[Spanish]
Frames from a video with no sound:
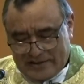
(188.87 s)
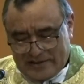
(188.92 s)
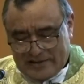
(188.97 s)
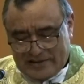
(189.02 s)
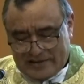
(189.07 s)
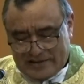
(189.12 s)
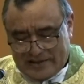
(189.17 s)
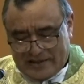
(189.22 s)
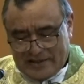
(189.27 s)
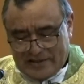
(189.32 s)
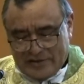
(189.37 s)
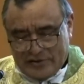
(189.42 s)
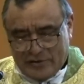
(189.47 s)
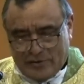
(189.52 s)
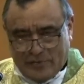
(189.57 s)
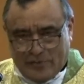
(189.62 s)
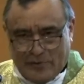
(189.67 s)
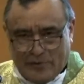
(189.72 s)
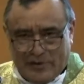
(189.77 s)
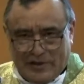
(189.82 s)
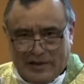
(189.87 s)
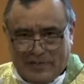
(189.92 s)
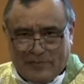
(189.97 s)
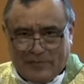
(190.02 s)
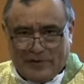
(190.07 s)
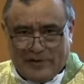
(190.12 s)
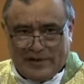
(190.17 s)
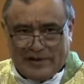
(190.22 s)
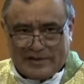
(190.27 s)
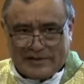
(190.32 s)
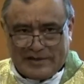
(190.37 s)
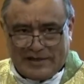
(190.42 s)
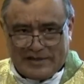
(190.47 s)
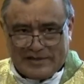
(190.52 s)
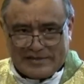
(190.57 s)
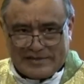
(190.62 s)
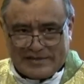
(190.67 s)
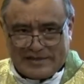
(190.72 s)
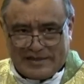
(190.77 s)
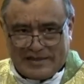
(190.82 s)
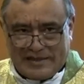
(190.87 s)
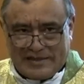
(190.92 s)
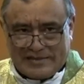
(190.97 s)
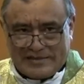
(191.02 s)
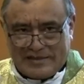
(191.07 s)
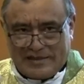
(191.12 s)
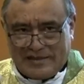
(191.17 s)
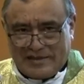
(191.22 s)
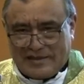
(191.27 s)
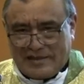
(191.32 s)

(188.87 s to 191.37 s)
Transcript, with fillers: entrando por la puerta estrecha.